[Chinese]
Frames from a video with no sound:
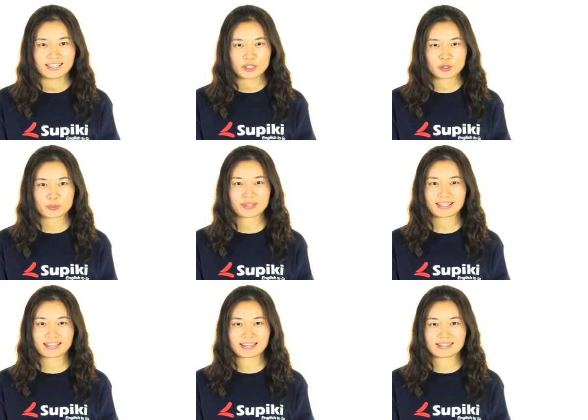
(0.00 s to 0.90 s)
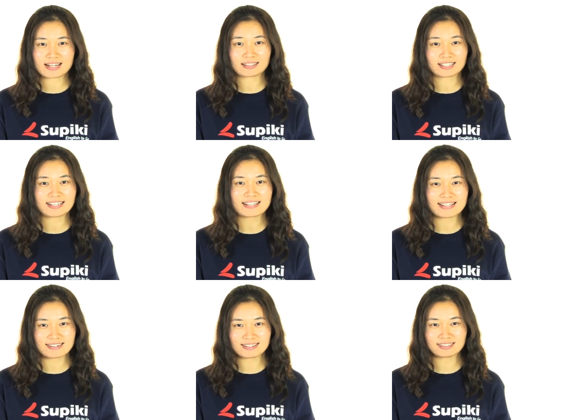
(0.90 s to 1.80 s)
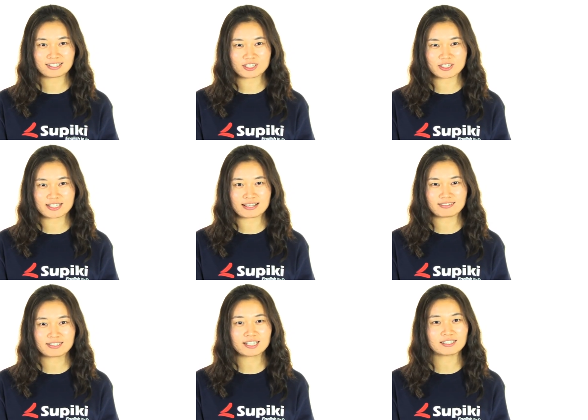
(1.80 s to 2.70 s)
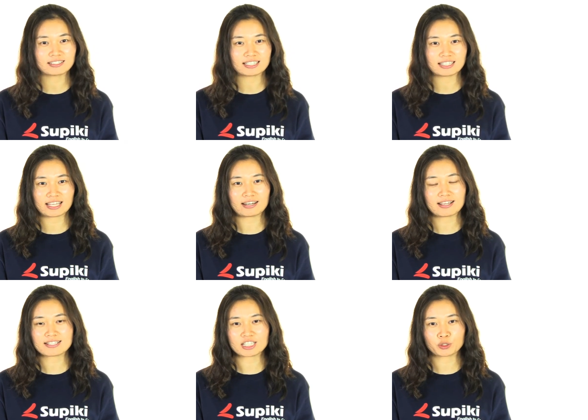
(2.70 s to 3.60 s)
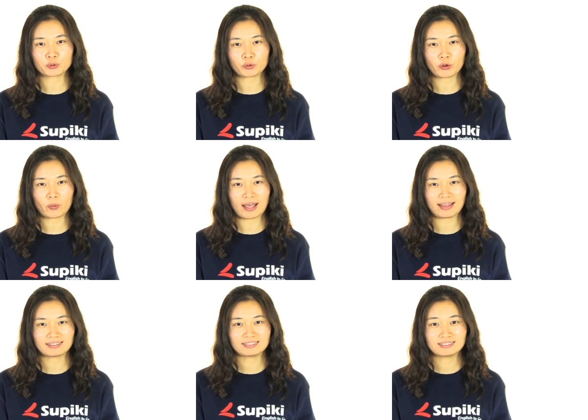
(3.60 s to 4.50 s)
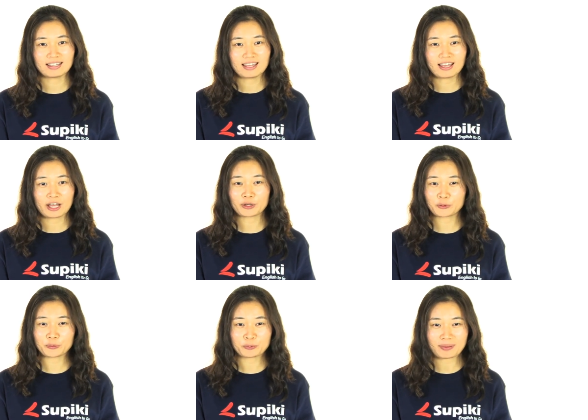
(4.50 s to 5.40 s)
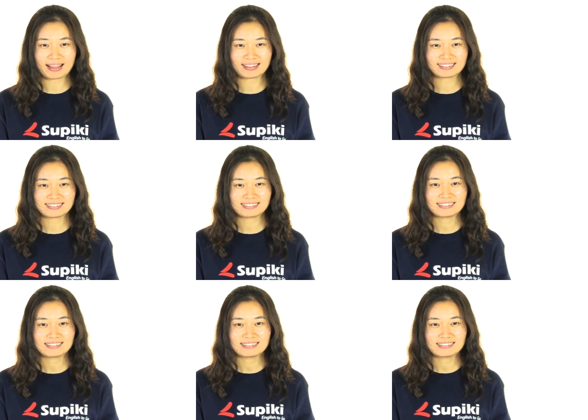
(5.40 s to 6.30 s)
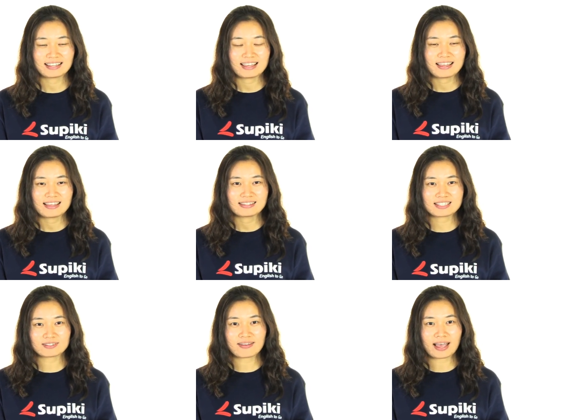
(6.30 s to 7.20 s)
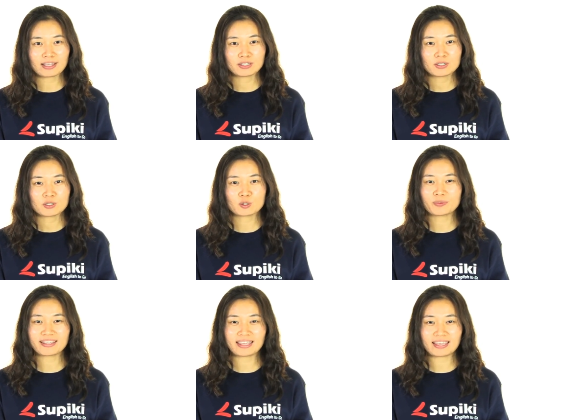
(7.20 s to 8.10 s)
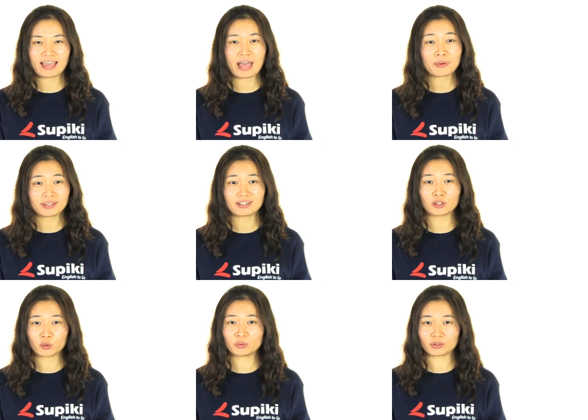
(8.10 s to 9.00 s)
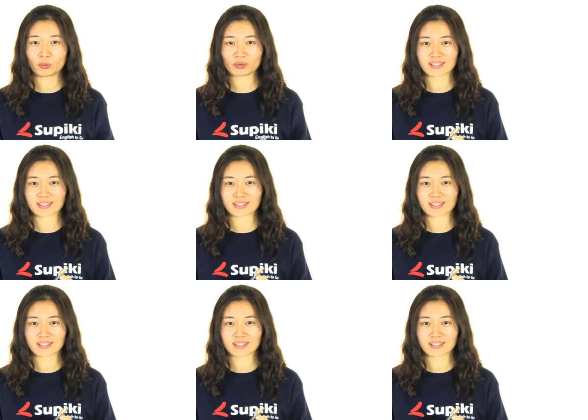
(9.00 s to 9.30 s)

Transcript: s p i k i 让你可以在任何时间、任何地点练习英语对话，很酷吧？此外 s p i k i 还有一个很酷的功